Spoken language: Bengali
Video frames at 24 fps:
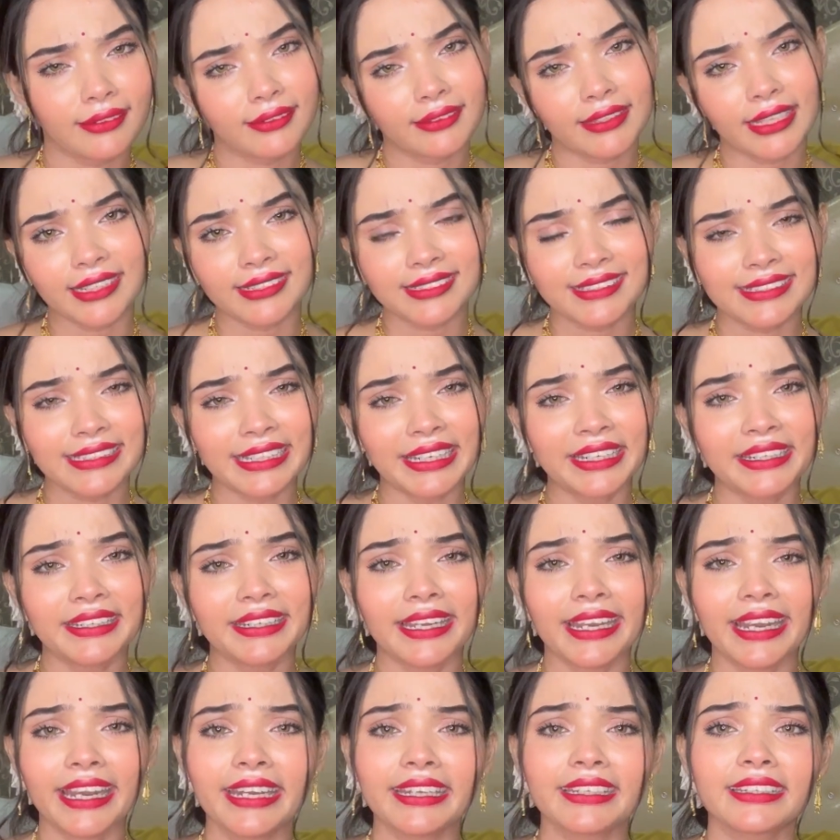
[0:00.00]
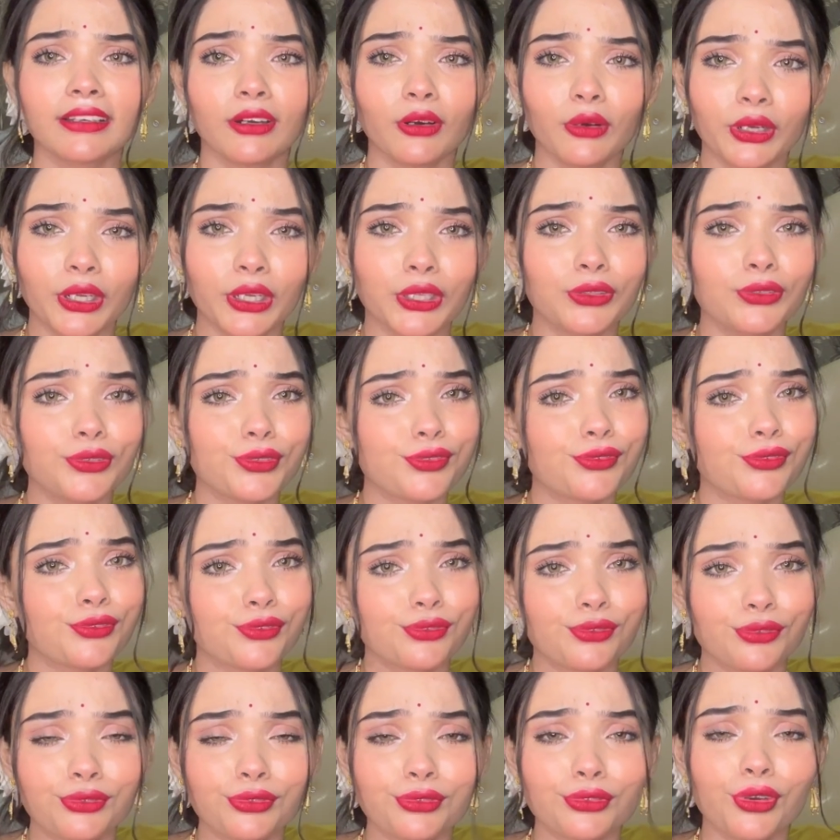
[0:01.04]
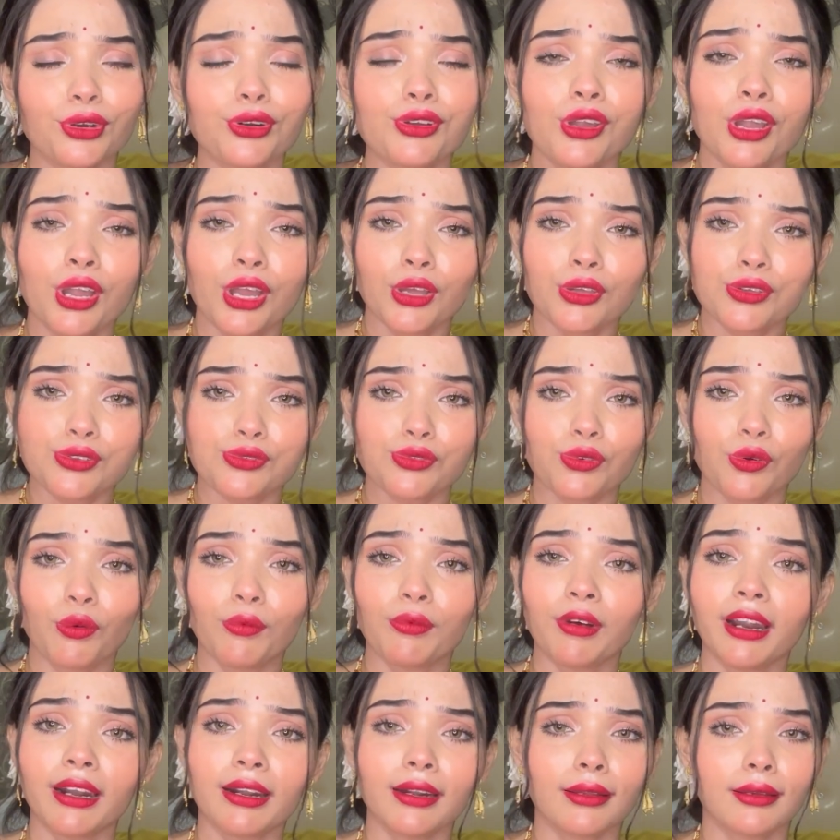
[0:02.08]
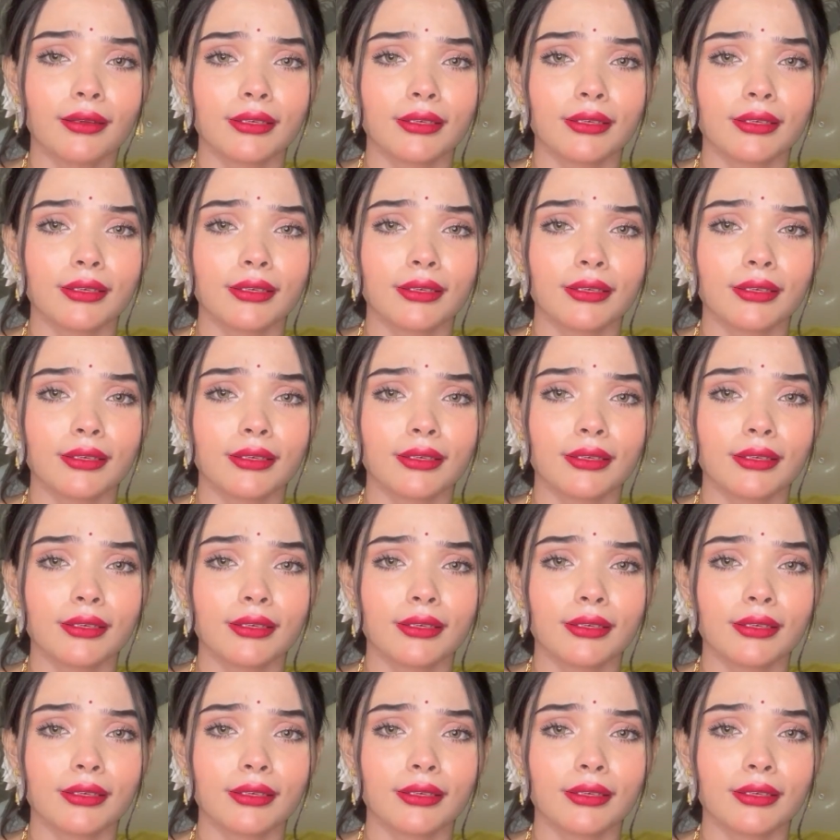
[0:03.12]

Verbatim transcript: দ্যাটস ইট এটাও কিন্তু সুন্দর সোবার